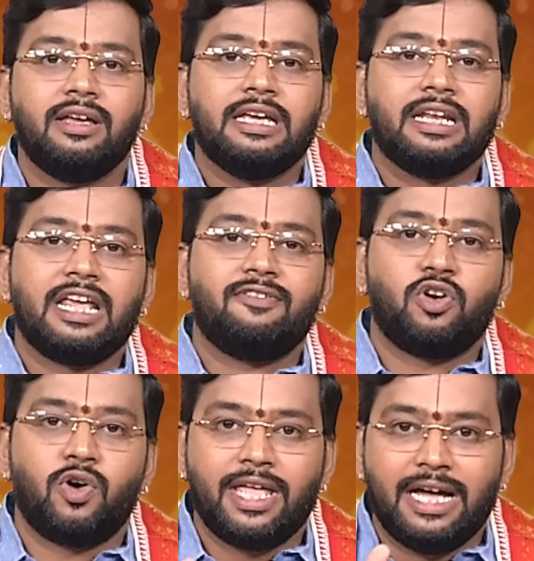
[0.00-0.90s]

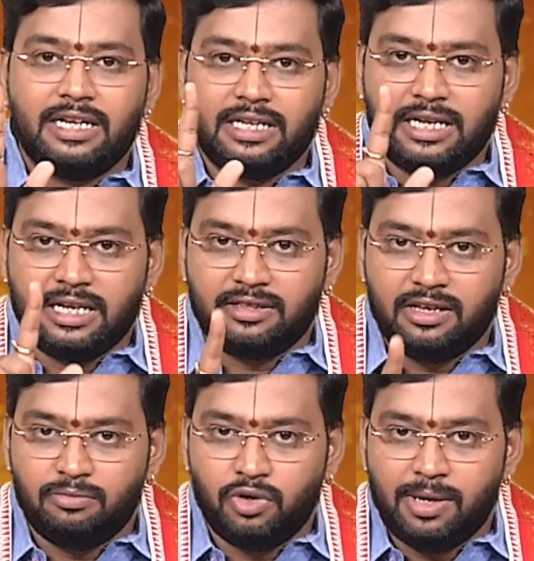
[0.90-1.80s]
இறைவனுடைய
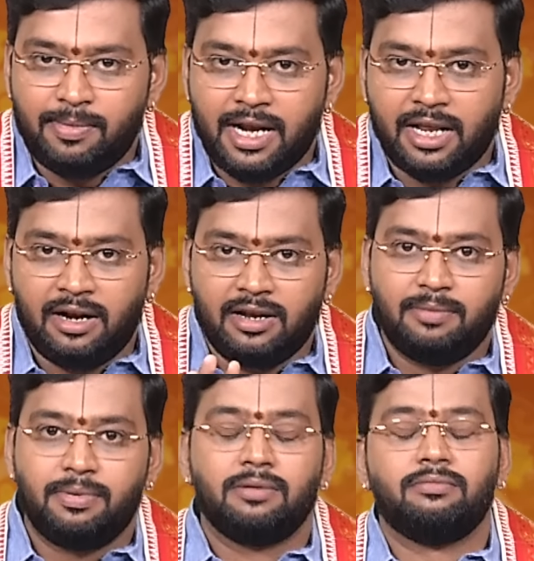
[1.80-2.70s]
அனுகிரகத்தின் மூலியமாக இந்த நாள்
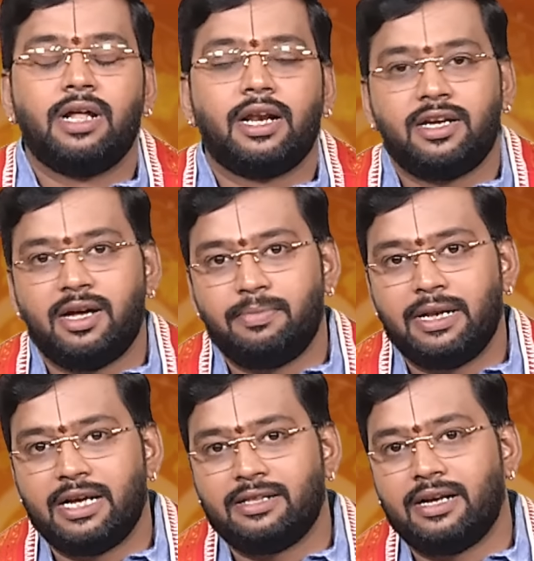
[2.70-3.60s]
ஏற்படும் நிறைய
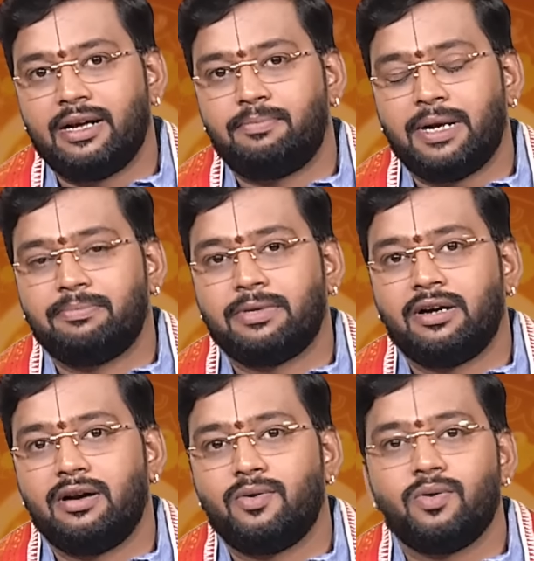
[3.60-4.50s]
பேருக்கு
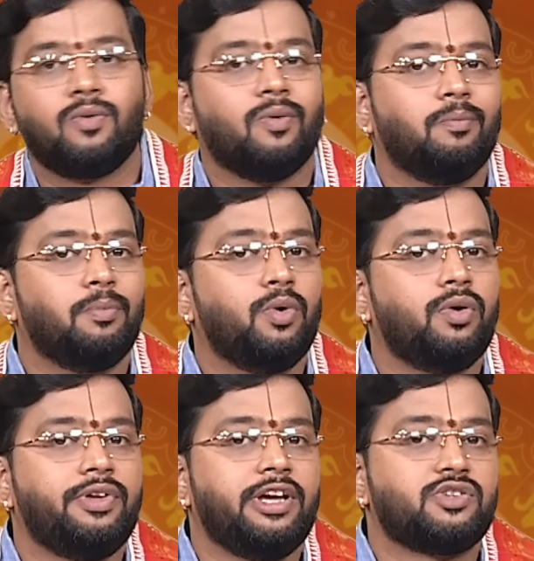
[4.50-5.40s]
தனப்பிராப்தங்கள் கொடுக்கும் பூர்வீக